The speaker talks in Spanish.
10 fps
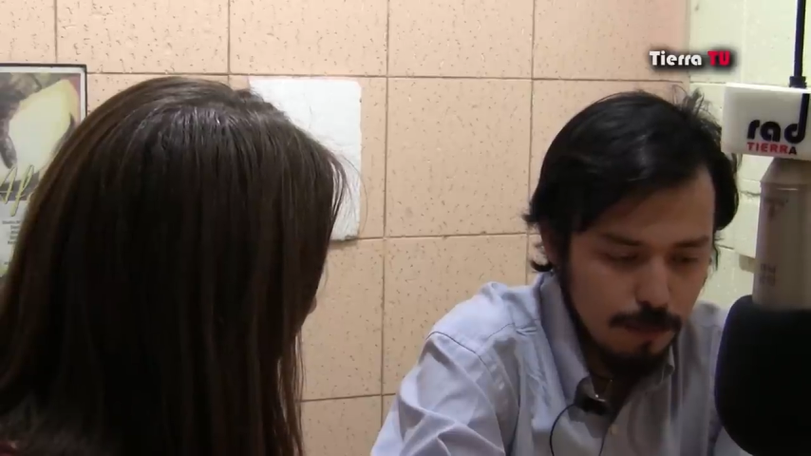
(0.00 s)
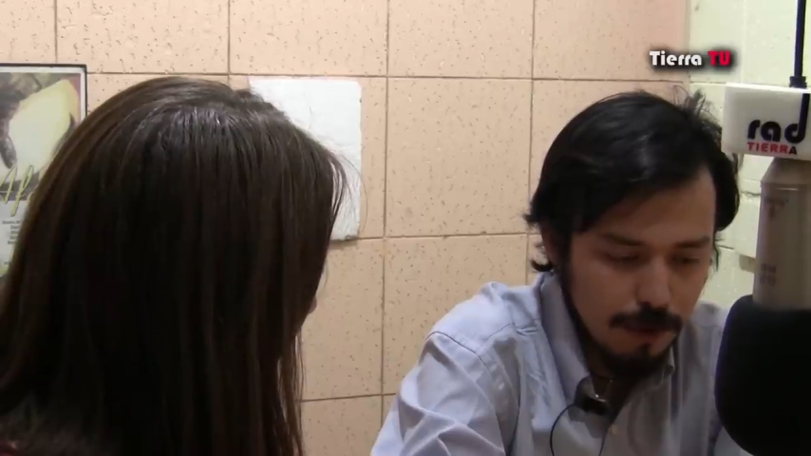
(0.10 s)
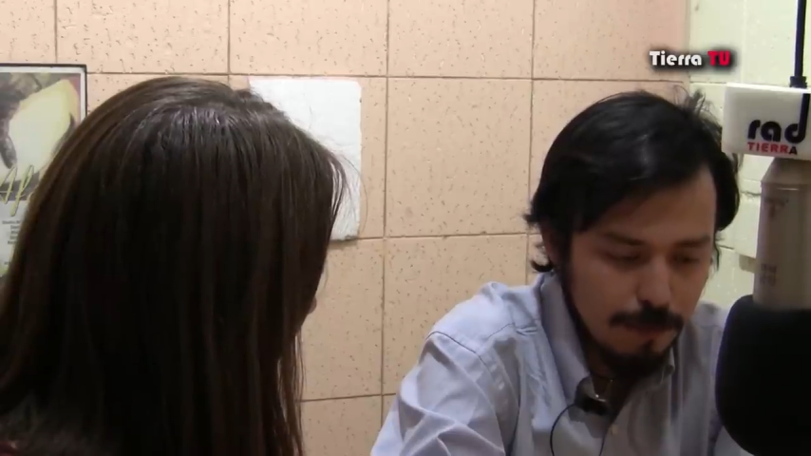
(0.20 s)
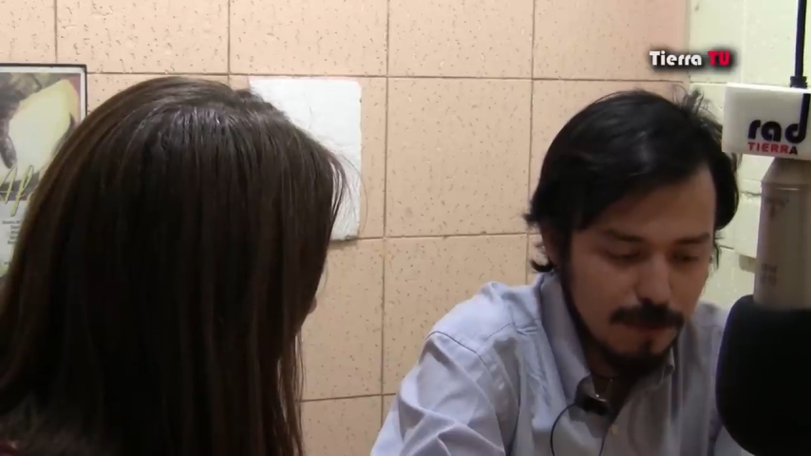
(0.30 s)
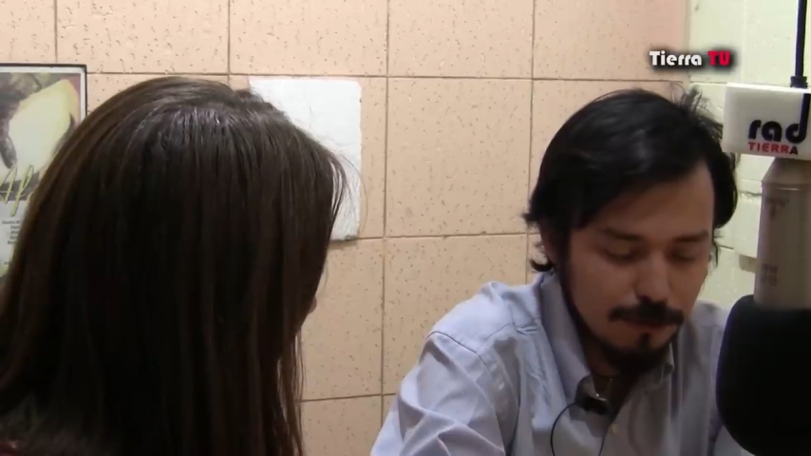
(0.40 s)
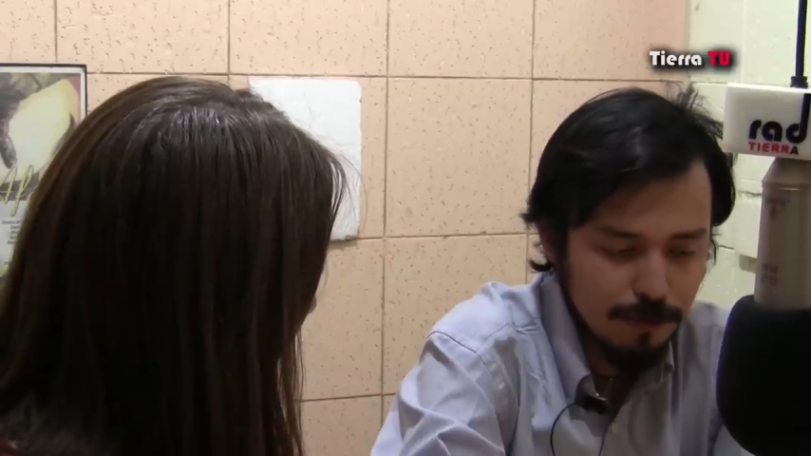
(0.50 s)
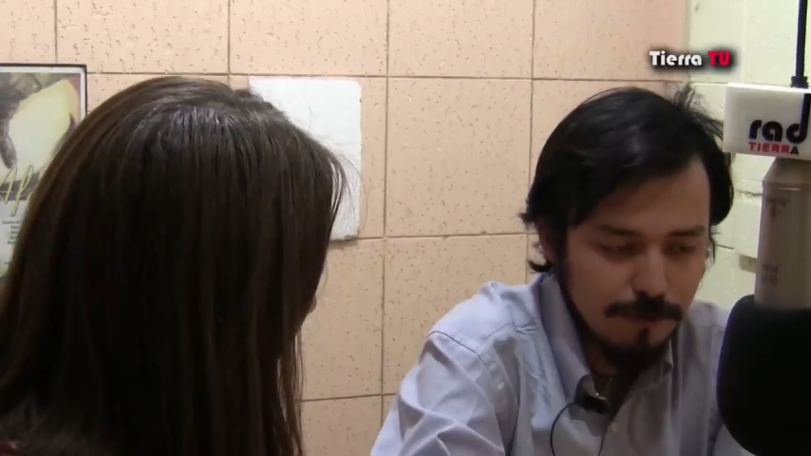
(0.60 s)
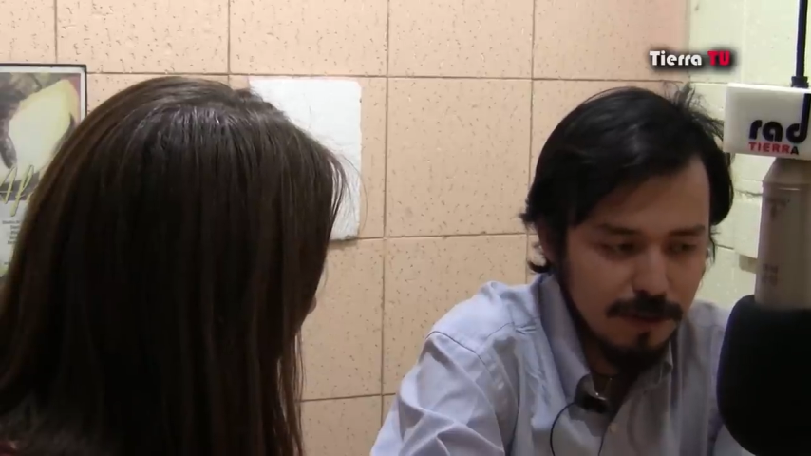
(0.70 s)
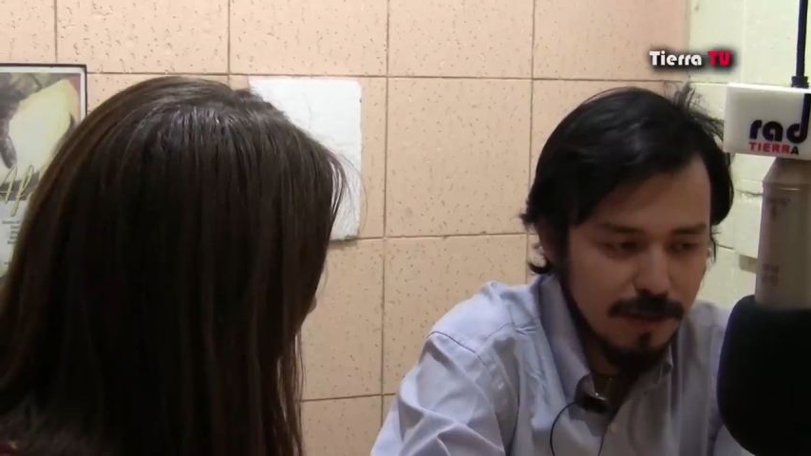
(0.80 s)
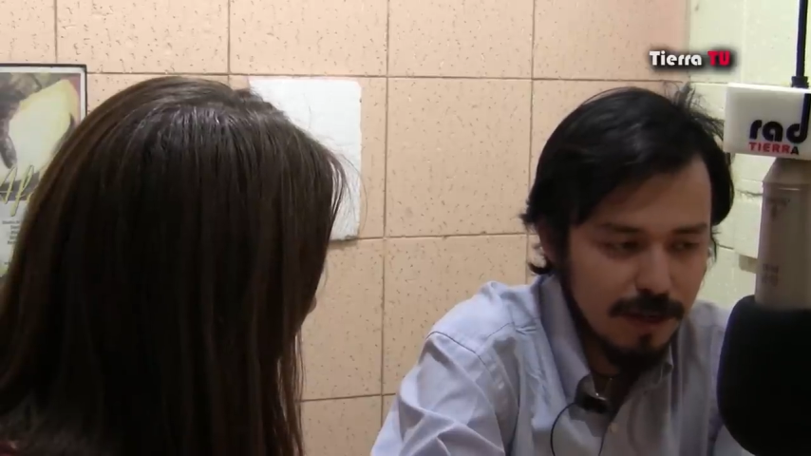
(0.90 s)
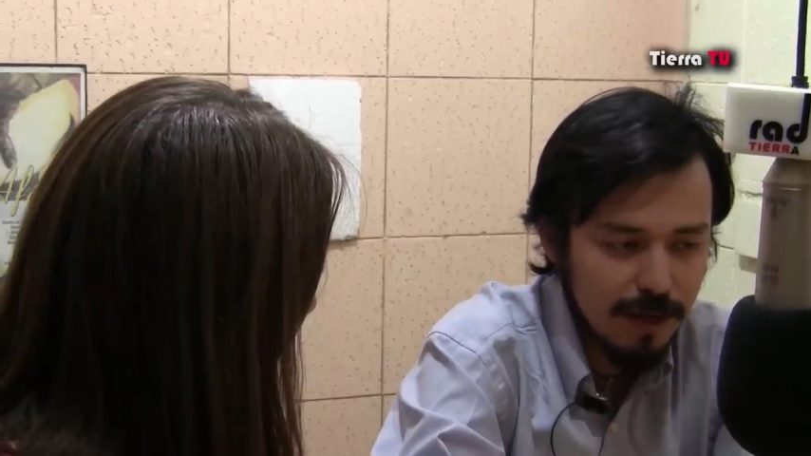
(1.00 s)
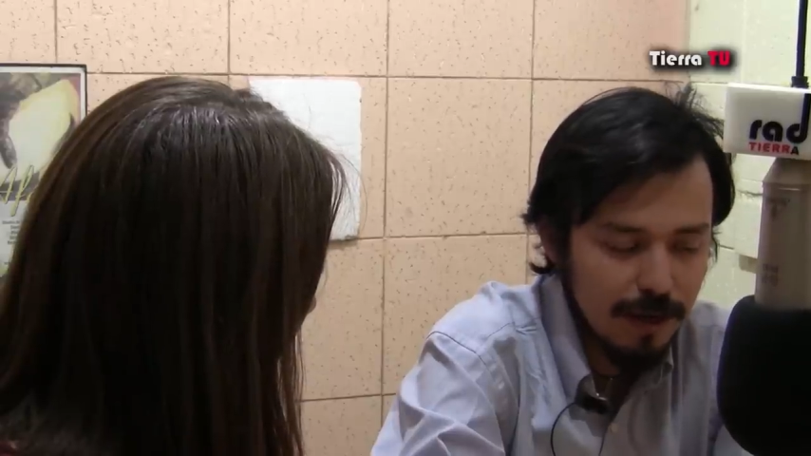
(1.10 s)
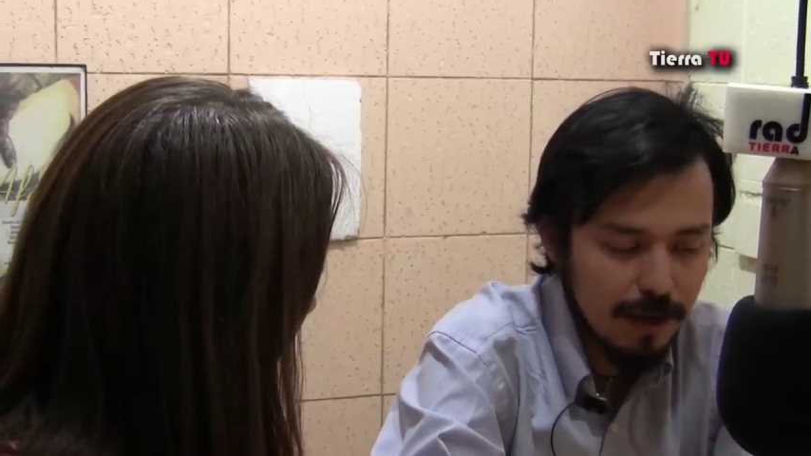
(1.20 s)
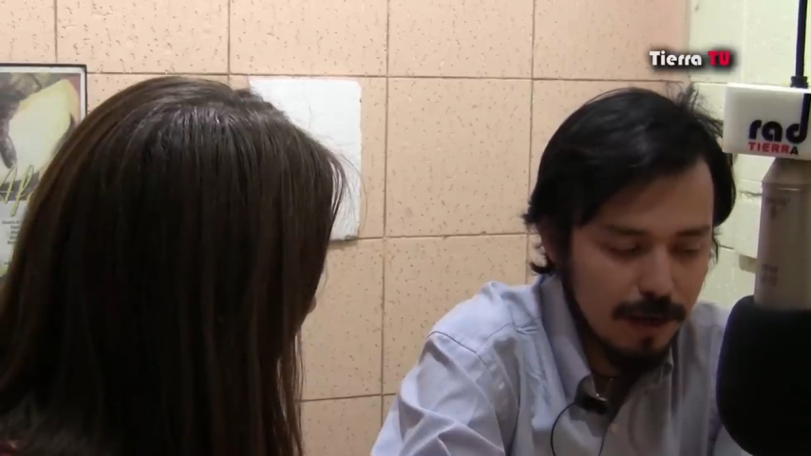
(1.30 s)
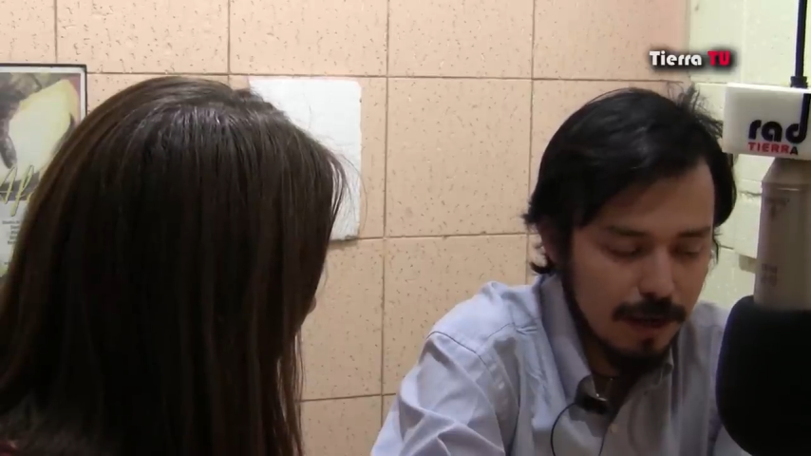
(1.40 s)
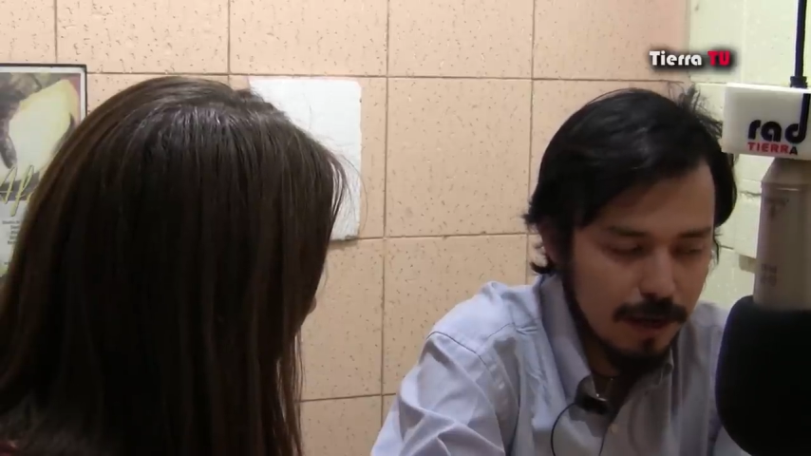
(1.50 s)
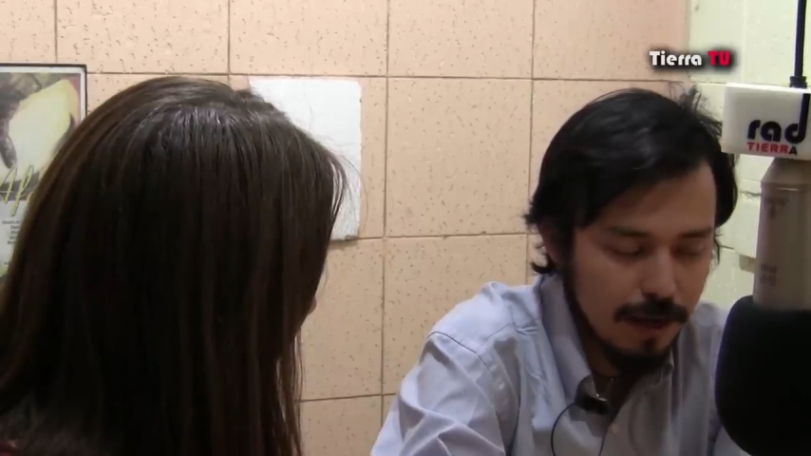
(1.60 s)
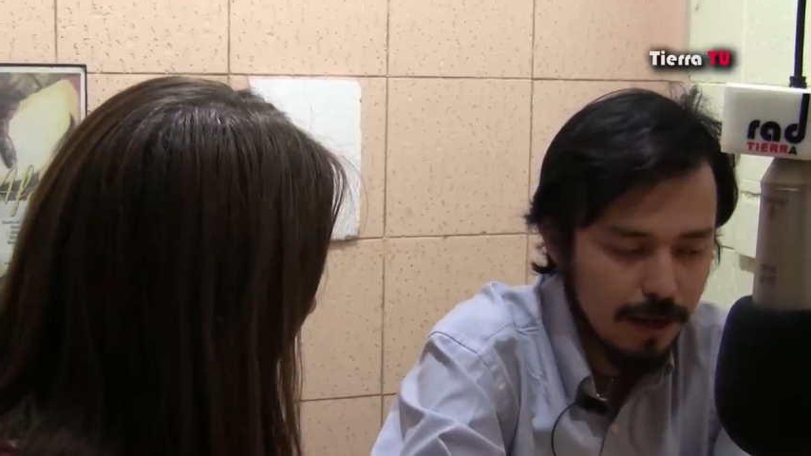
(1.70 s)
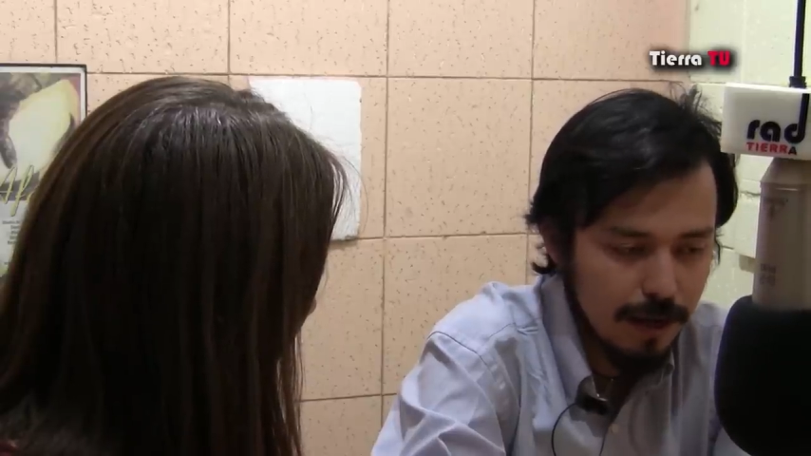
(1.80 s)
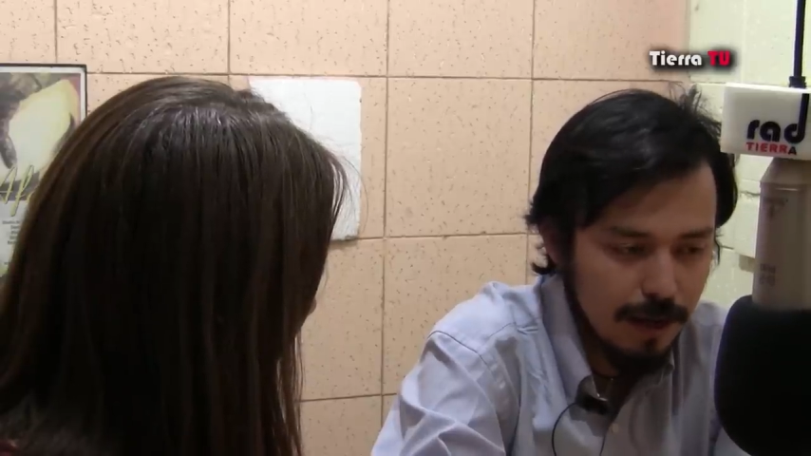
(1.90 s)
él personifica
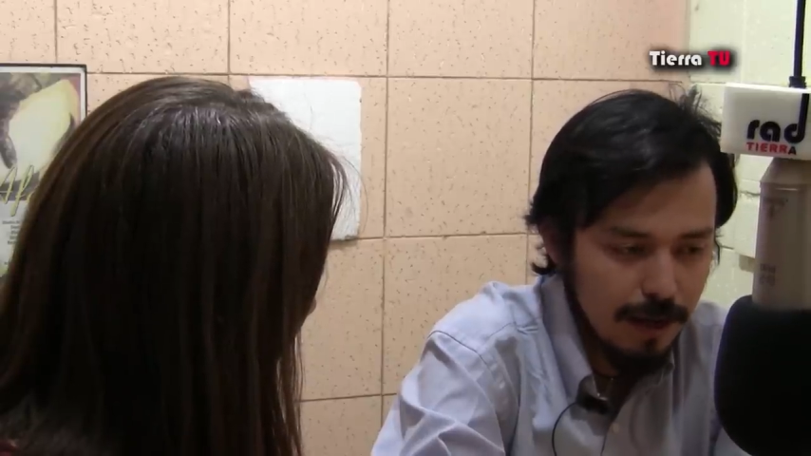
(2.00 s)
la,